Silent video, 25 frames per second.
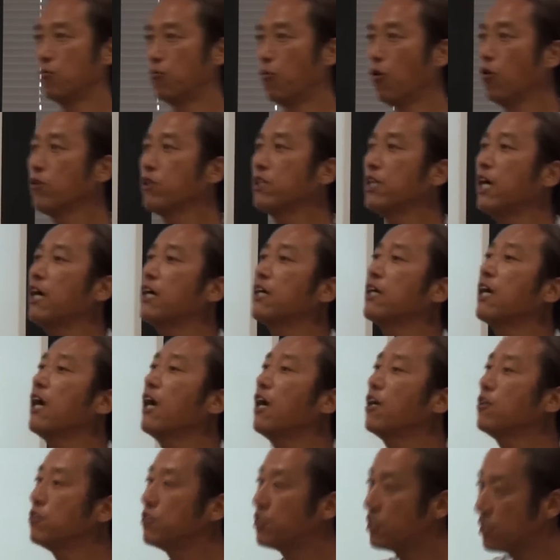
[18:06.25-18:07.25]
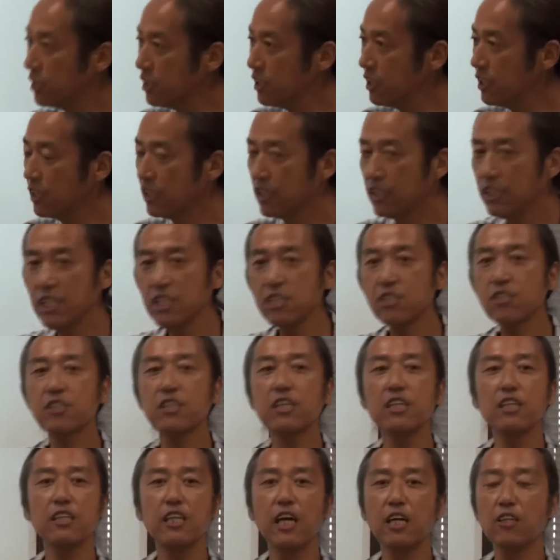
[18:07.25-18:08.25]
問題があるし
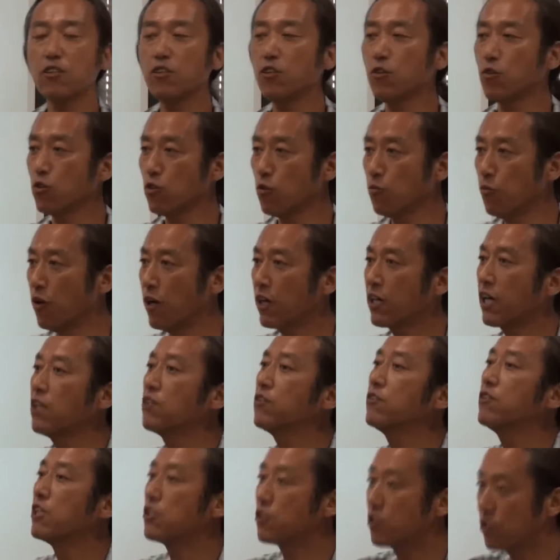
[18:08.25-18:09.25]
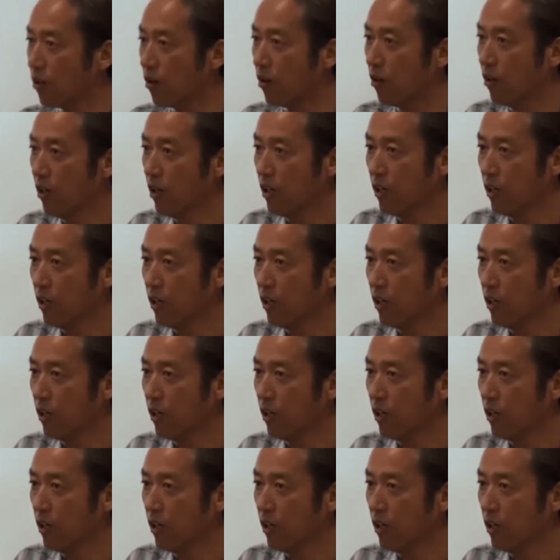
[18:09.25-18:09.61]
リスキーだっていうこともわかるんですよ